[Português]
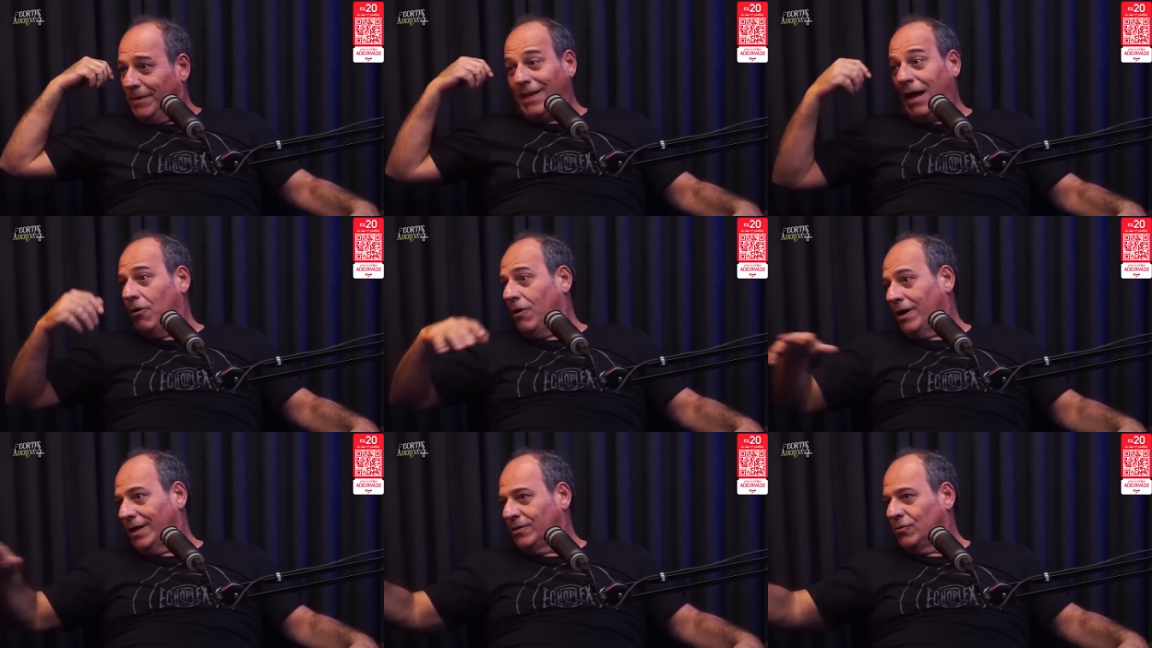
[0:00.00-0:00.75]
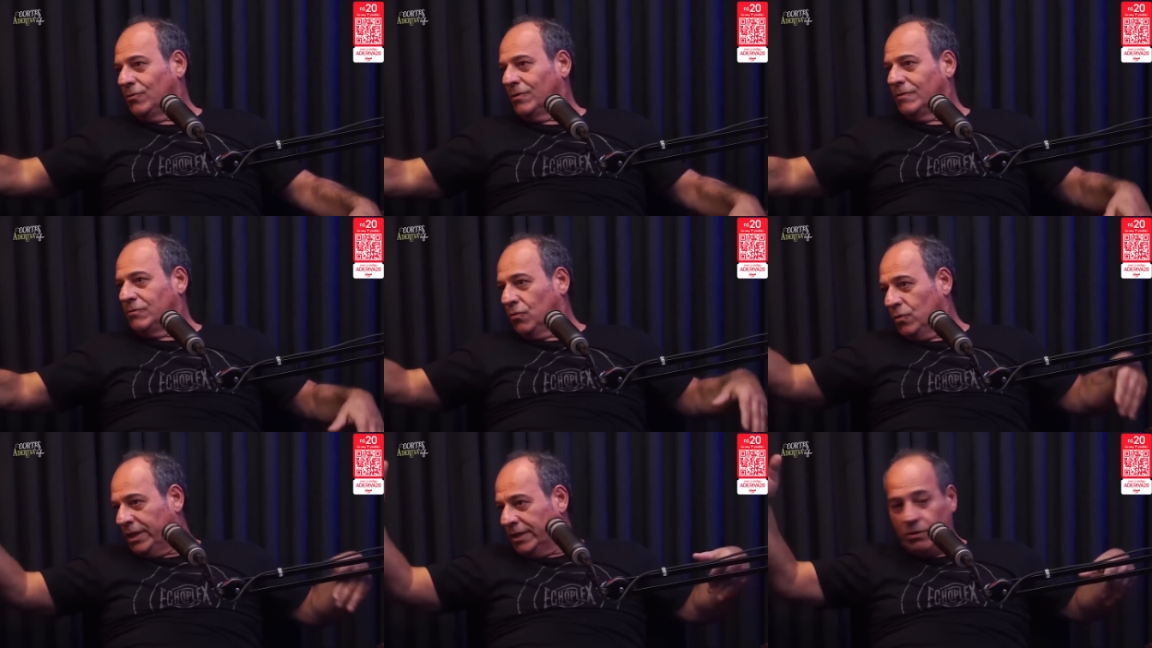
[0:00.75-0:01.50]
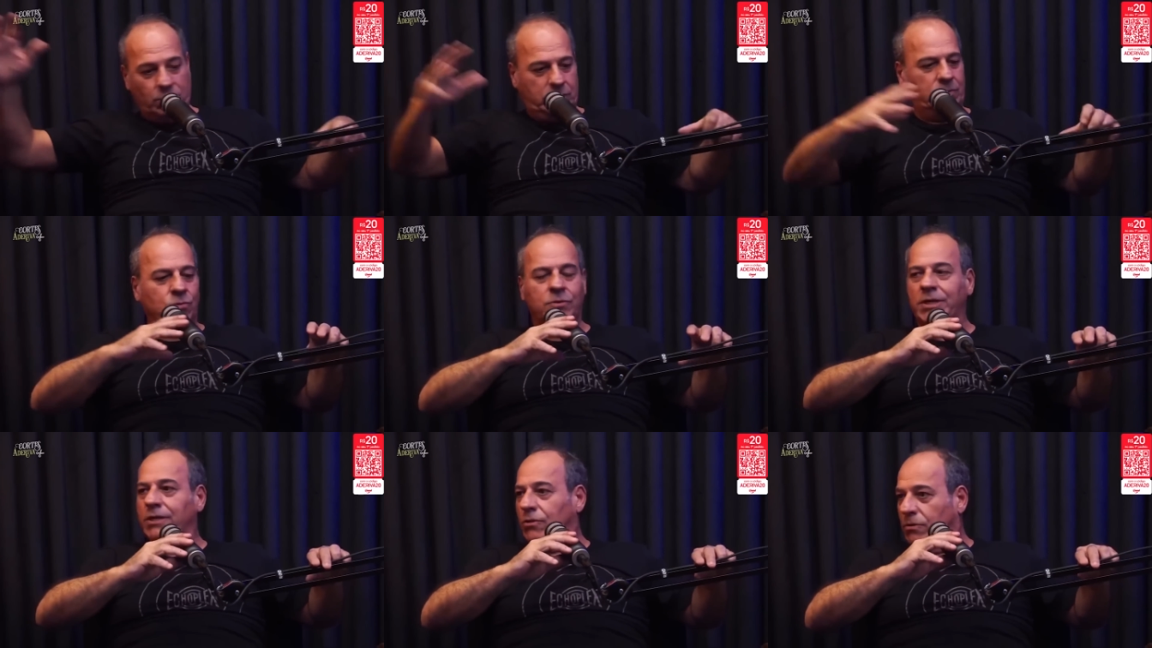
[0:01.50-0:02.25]
na hora do, do, ídolo, do
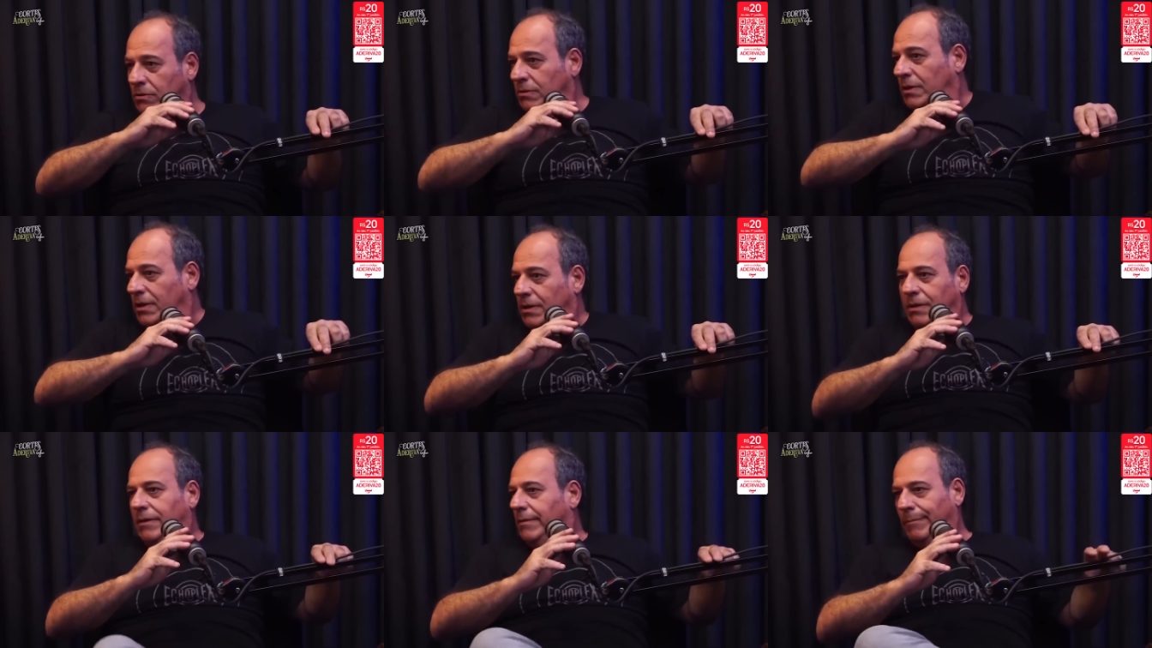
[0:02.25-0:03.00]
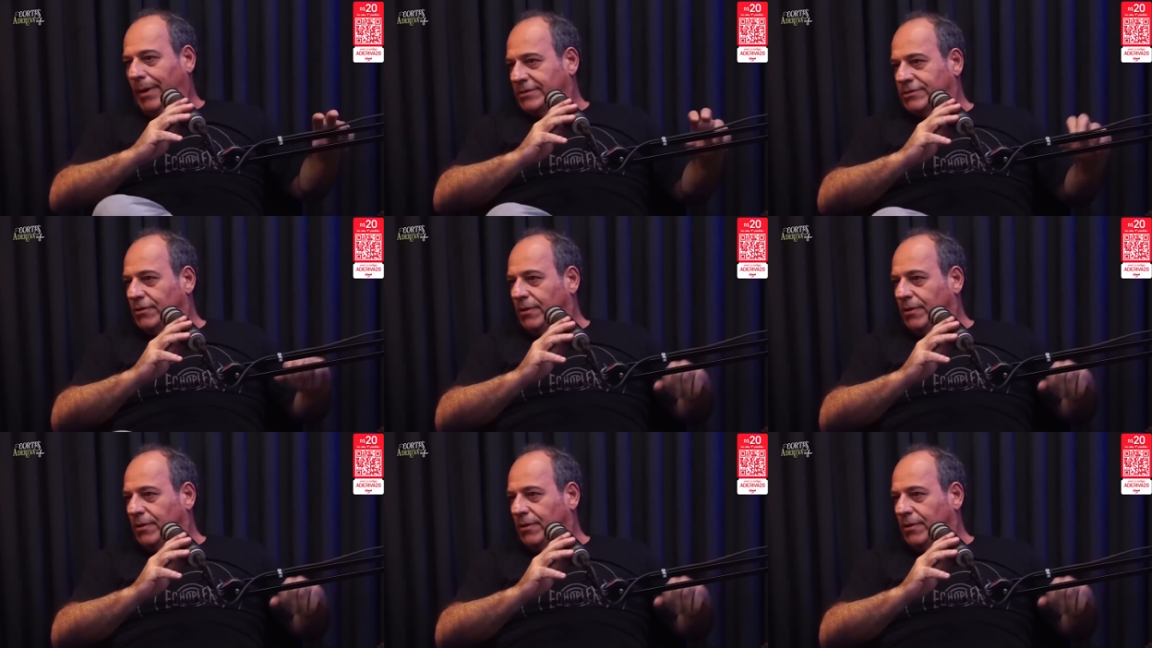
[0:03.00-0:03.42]
ídolo passou